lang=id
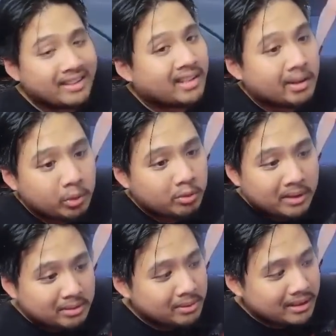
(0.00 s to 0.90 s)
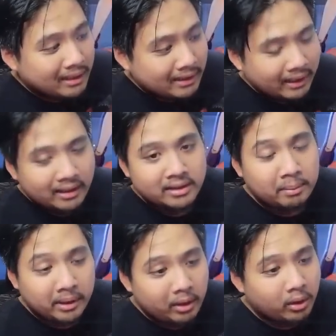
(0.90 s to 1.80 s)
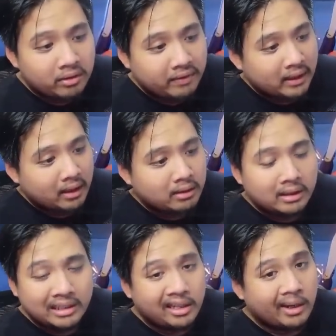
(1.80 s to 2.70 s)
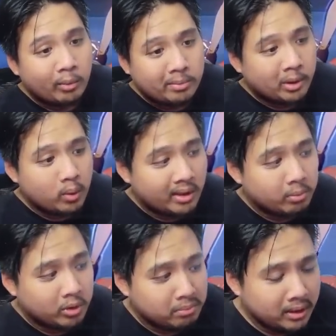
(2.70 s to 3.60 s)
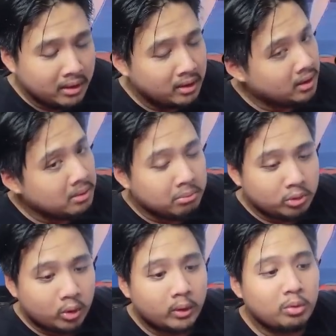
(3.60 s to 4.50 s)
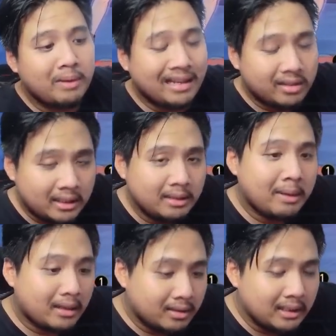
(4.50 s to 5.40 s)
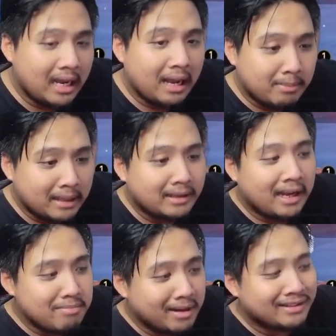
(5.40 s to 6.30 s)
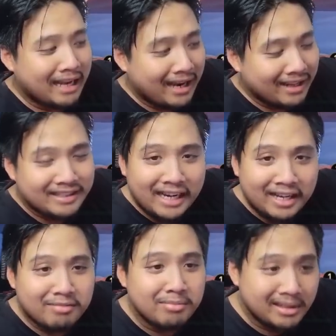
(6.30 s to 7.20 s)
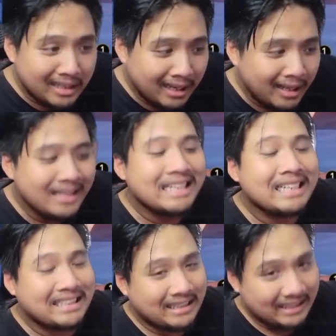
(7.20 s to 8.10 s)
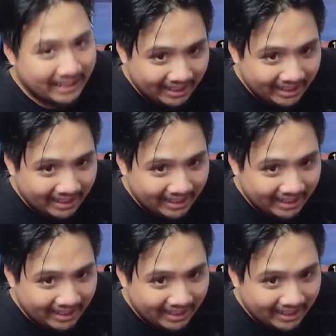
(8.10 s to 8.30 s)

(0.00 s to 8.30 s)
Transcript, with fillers: 1000 tuh masih bisa ngeteng guys apalagi kalau defense kalian udah 3000 apa 2000 lebih menurut gua tuh masih masih amat amat sangat sangat bisa ngeteng